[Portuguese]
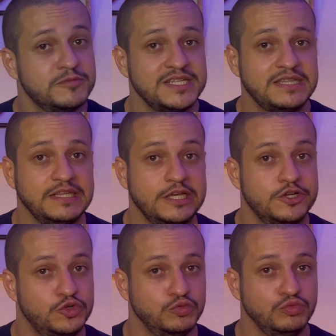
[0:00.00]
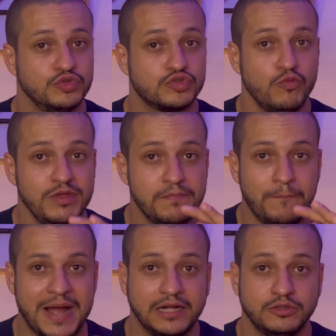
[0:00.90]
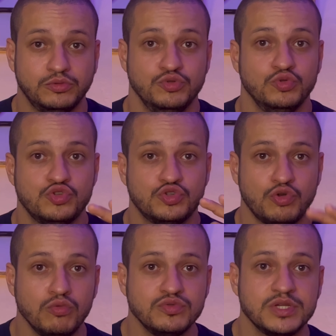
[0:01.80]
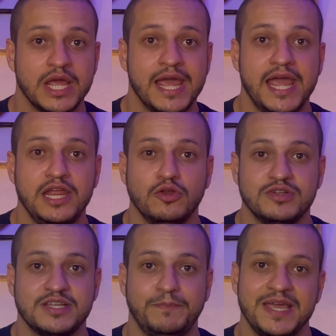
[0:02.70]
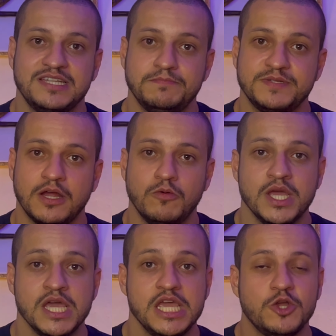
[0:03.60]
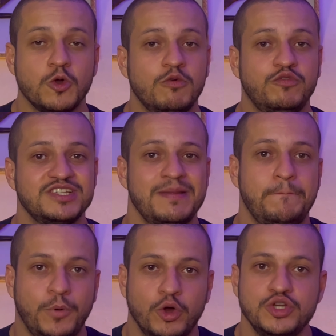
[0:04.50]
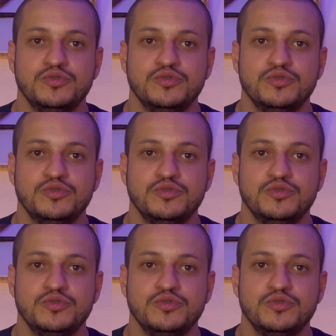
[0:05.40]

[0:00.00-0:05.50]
entender juntos o impacto dos sons em nossa percepção e como você pode